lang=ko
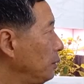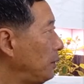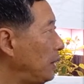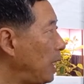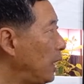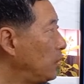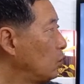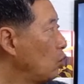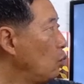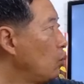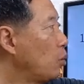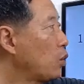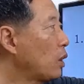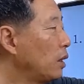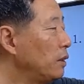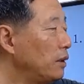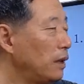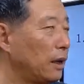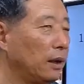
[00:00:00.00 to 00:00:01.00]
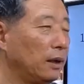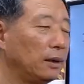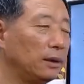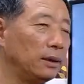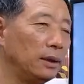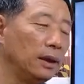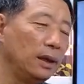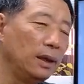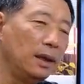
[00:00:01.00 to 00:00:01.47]
대동보란 얘기는
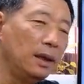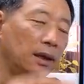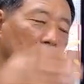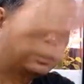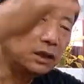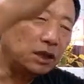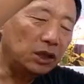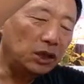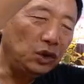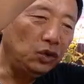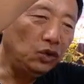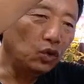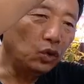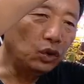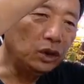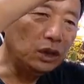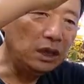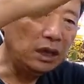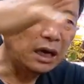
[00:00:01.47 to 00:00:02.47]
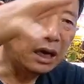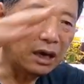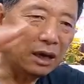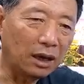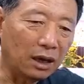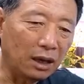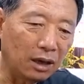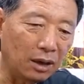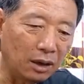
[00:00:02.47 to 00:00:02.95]
시조
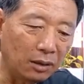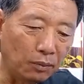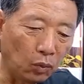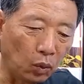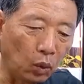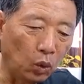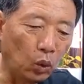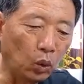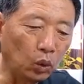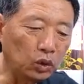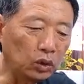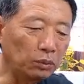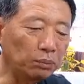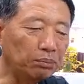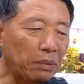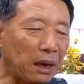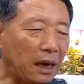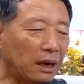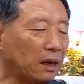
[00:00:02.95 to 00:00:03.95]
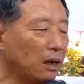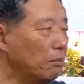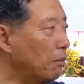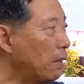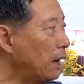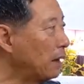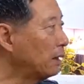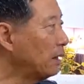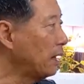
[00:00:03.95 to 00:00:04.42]
이하 모든 파를
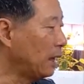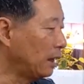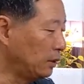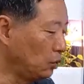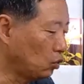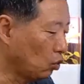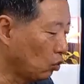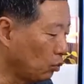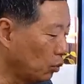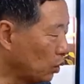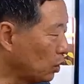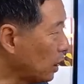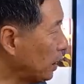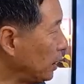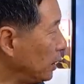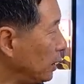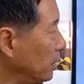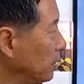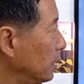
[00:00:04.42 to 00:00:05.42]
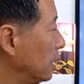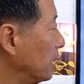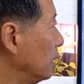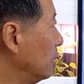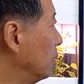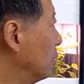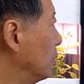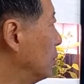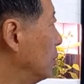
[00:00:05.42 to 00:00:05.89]
망라한 족보다 이런
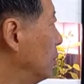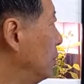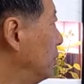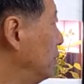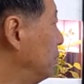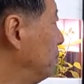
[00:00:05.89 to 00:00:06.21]
얘기죠.